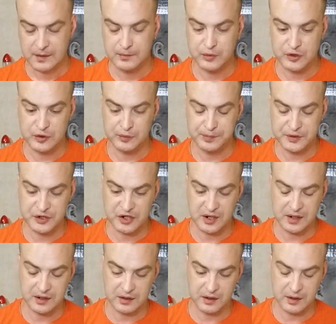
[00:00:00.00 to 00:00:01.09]
«Ну, боже, ну
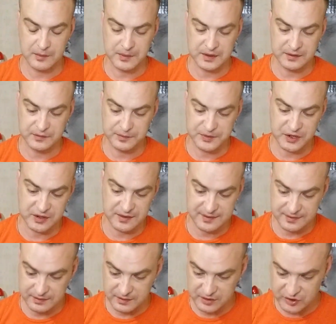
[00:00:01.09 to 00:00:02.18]
печалька, аромата вообще не
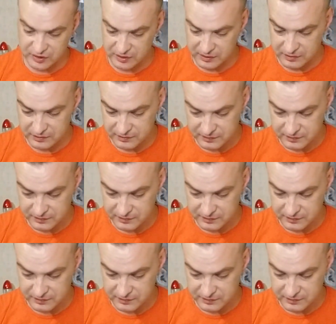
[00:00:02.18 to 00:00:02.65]
слышно.